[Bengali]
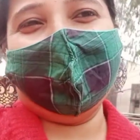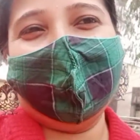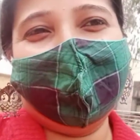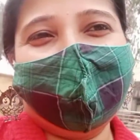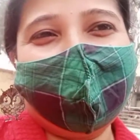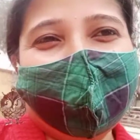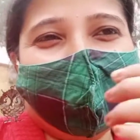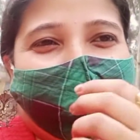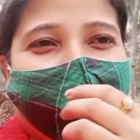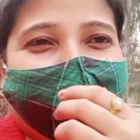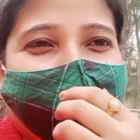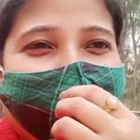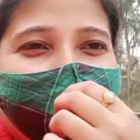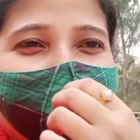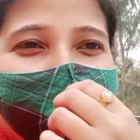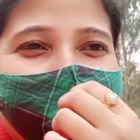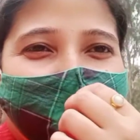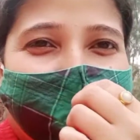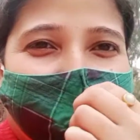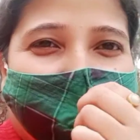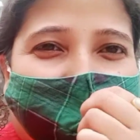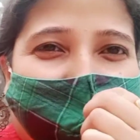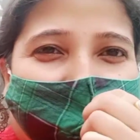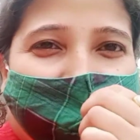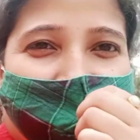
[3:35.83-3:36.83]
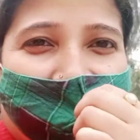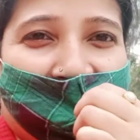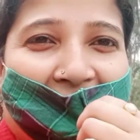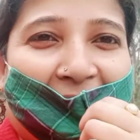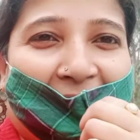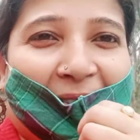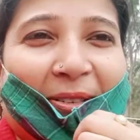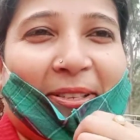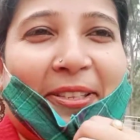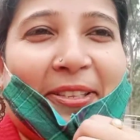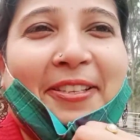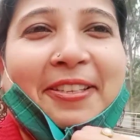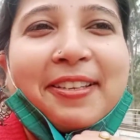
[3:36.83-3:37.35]
তো আমরা পৌঁছে গেছি
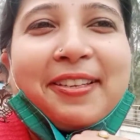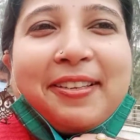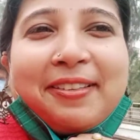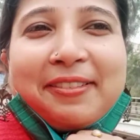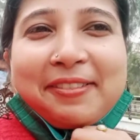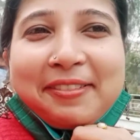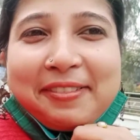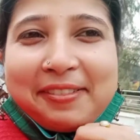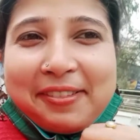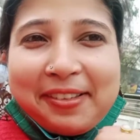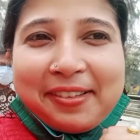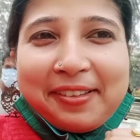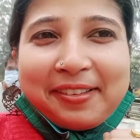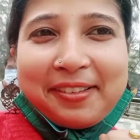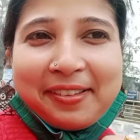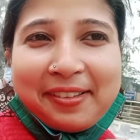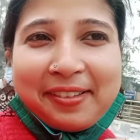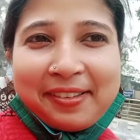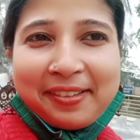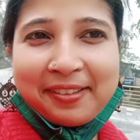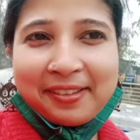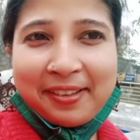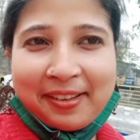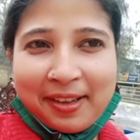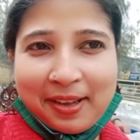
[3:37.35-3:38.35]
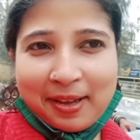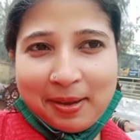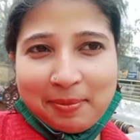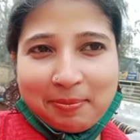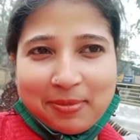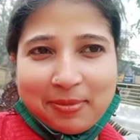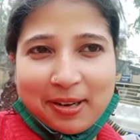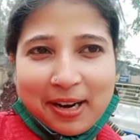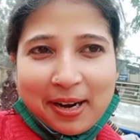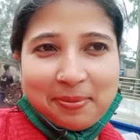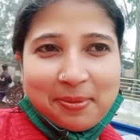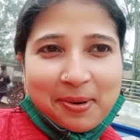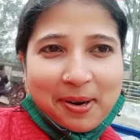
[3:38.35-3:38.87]
হচ্ছে
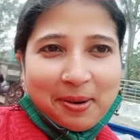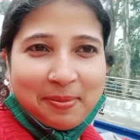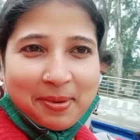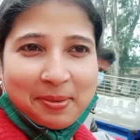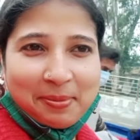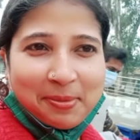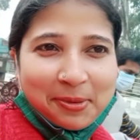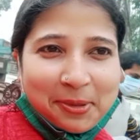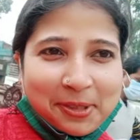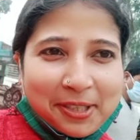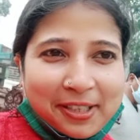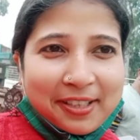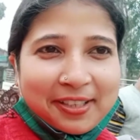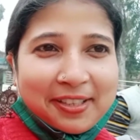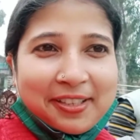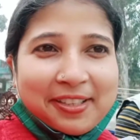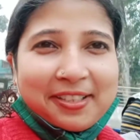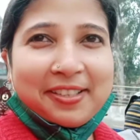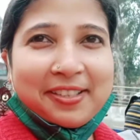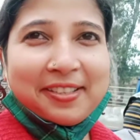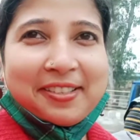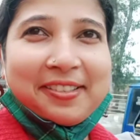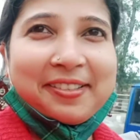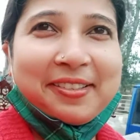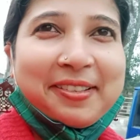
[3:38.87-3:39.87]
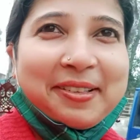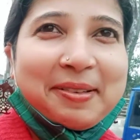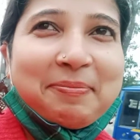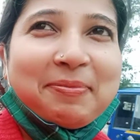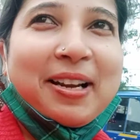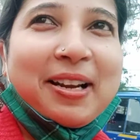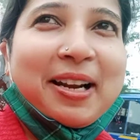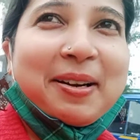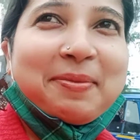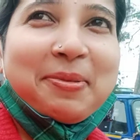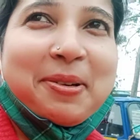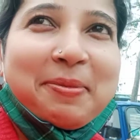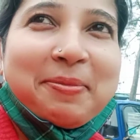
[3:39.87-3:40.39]
প্ল্যাটফর্মে পৌঁছে গেছি এ
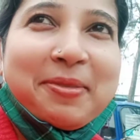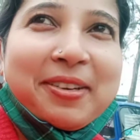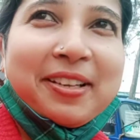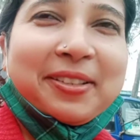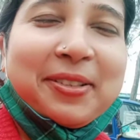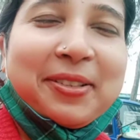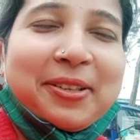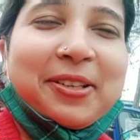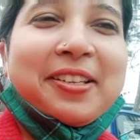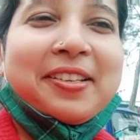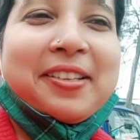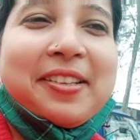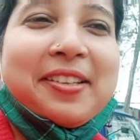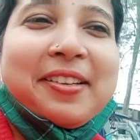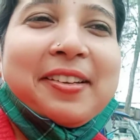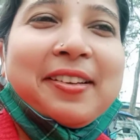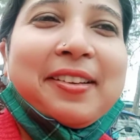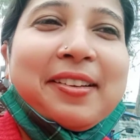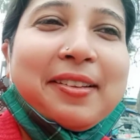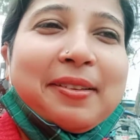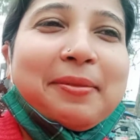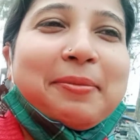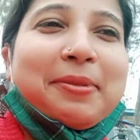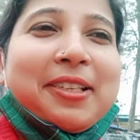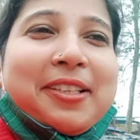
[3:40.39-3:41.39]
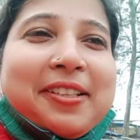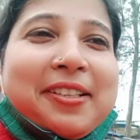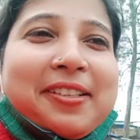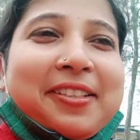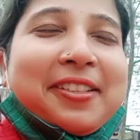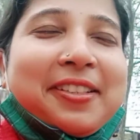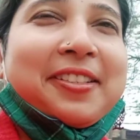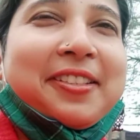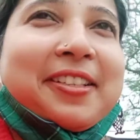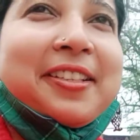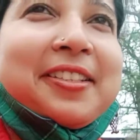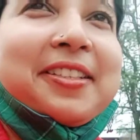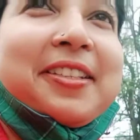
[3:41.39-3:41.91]
প্ল্যাটফর্ম না সরি মানে
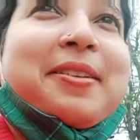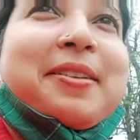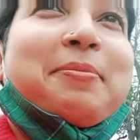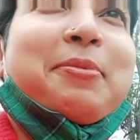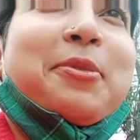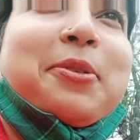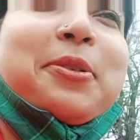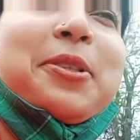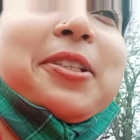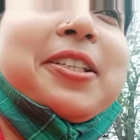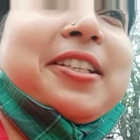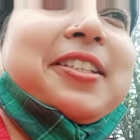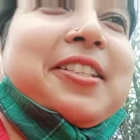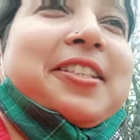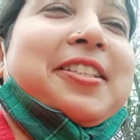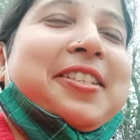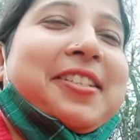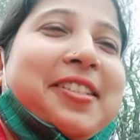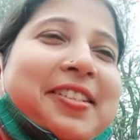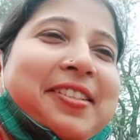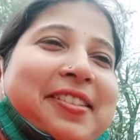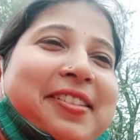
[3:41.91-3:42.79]
স্টেশনে পৌঁছে গেছি